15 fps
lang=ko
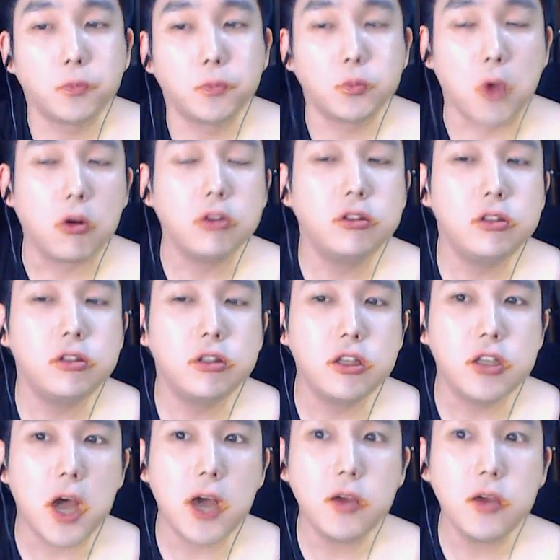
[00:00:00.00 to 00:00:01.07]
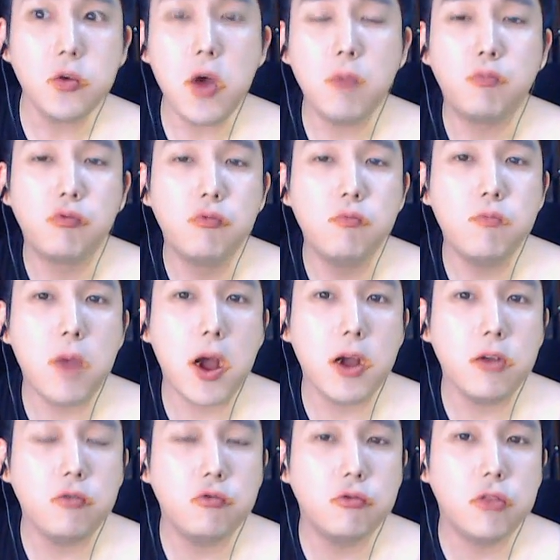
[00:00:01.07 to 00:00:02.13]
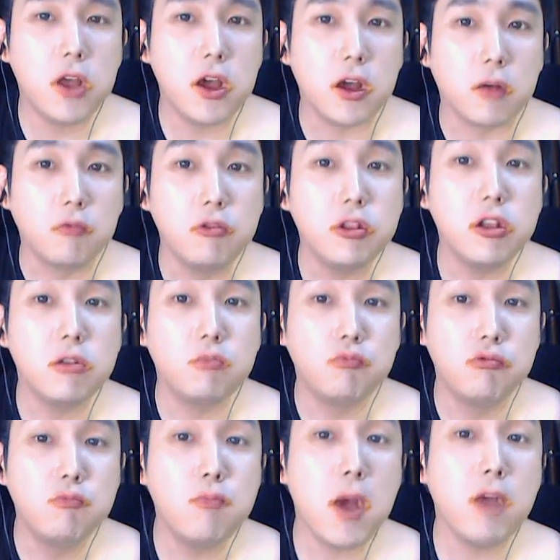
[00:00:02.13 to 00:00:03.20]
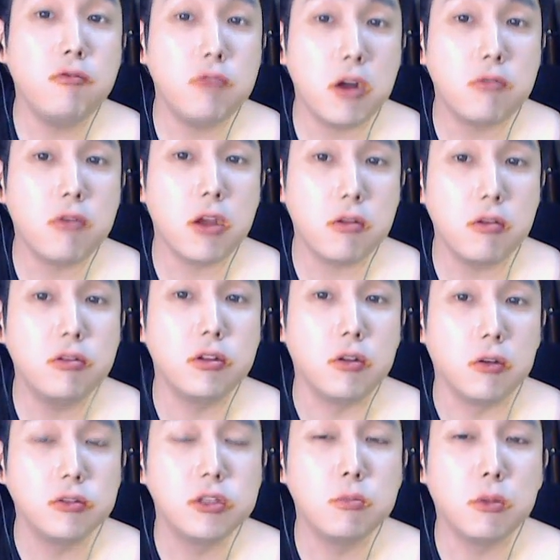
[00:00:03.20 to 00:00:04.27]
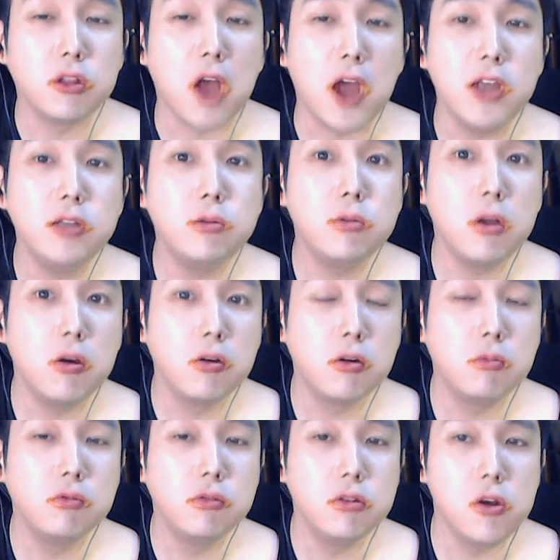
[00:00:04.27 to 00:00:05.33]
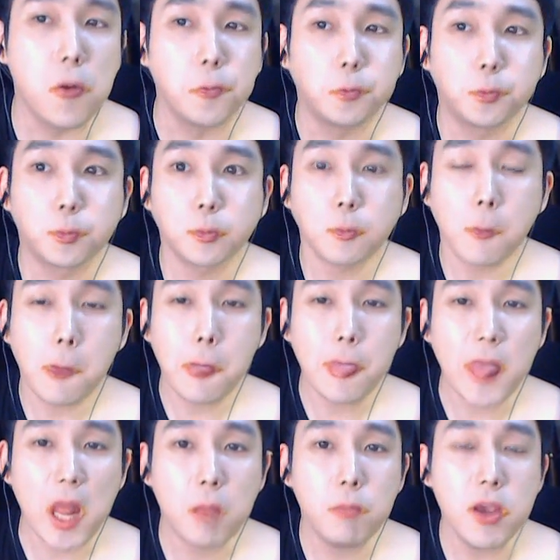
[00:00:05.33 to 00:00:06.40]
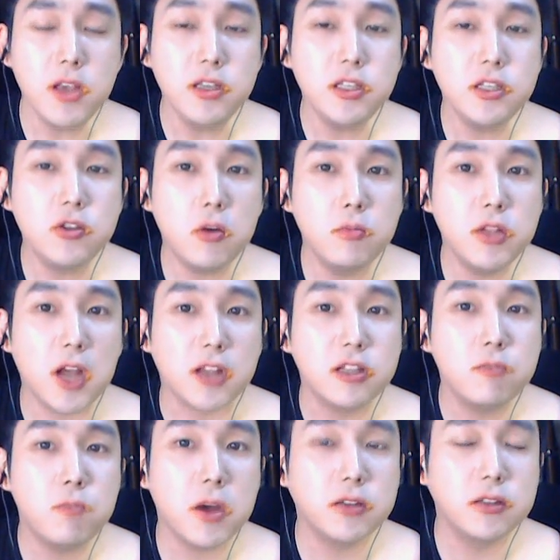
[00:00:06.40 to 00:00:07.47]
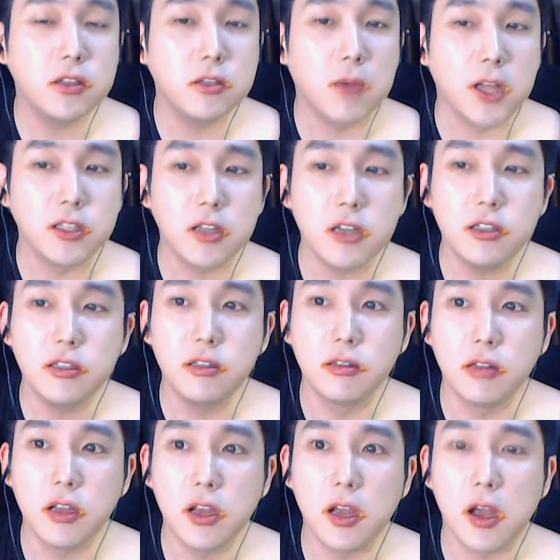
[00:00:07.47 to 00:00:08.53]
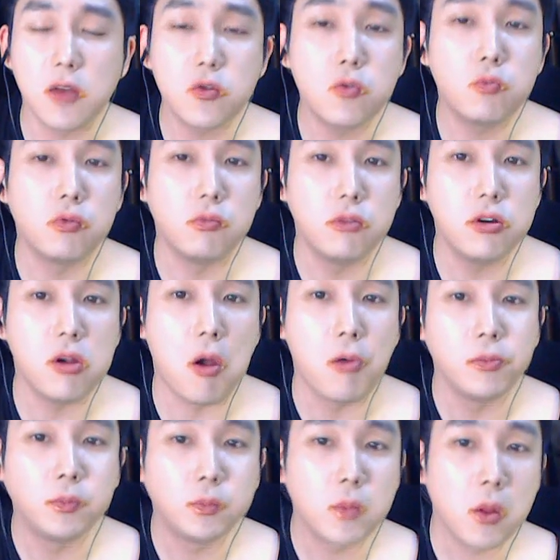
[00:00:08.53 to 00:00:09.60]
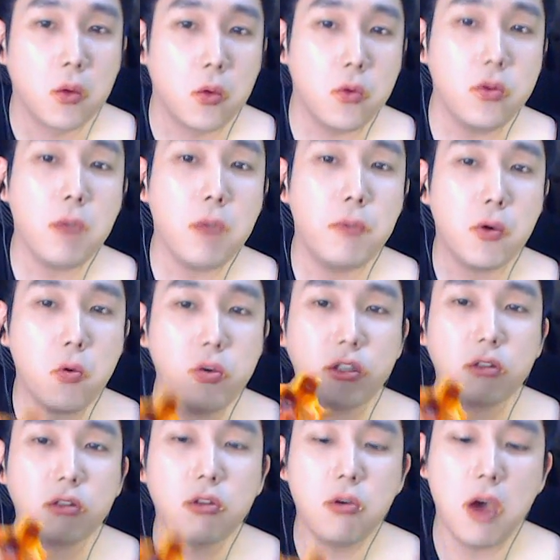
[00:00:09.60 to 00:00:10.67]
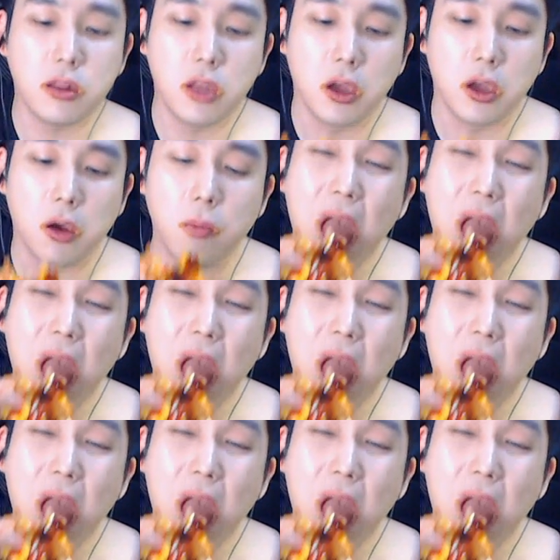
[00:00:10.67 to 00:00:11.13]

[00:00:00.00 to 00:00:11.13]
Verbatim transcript: 어렸을 때 이제 학교 앞 문방구나 울 때 문방구라고 했거든요. 지금 뭐 다이소나 여러분들 펜시점이나 아트박스에서 많이 사시는데 학용품을 그런데 앞에 꼭 있었던 것 같아요.